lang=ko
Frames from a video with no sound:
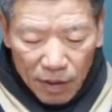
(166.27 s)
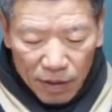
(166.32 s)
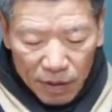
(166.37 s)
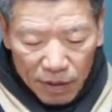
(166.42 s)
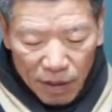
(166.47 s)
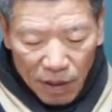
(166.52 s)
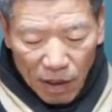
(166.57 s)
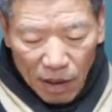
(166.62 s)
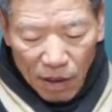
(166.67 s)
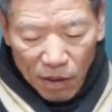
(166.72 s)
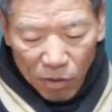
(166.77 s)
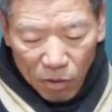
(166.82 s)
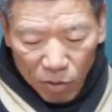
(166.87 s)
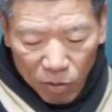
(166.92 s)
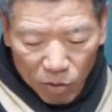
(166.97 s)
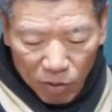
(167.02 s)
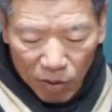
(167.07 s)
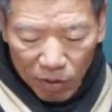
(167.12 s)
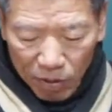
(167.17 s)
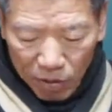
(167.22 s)
자,
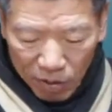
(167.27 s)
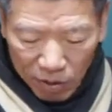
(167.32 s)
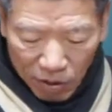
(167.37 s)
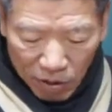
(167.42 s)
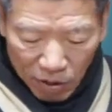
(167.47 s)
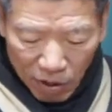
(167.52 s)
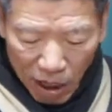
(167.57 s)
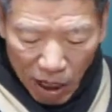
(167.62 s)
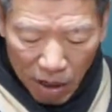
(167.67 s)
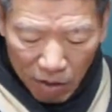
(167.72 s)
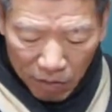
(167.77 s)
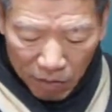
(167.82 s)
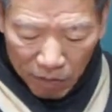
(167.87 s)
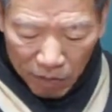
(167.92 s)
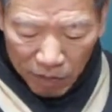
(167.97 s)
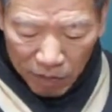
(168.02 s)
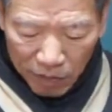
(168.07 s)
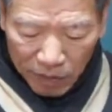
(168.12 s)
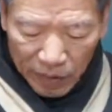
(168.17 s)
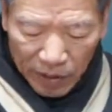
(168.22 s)
오늘은 그
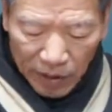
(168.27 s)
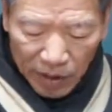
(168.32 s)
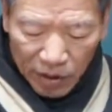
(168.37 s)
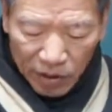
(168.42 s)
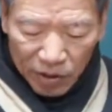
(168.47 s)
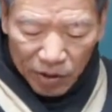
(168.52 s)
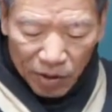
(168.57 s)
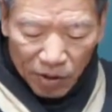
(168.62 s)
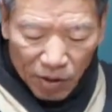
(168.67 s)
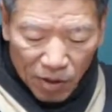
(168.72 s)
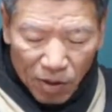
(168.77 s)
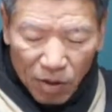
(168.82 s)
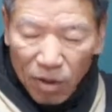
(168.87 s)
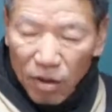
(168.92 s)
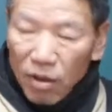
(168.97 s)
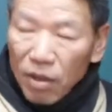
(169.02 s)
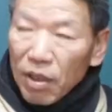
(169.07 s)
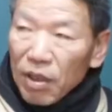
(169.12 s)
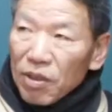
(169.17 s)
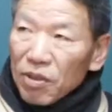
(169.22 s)
다음 이어서,
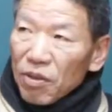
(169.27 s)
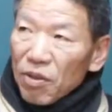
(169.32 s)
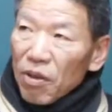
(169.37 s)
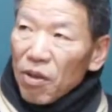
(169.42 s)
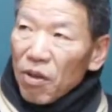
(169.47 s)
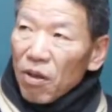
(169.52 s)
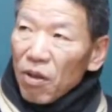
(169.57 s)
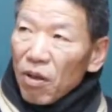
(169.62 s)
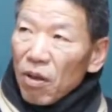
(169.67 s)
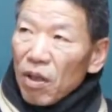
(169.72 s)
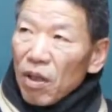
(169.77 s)
그래서,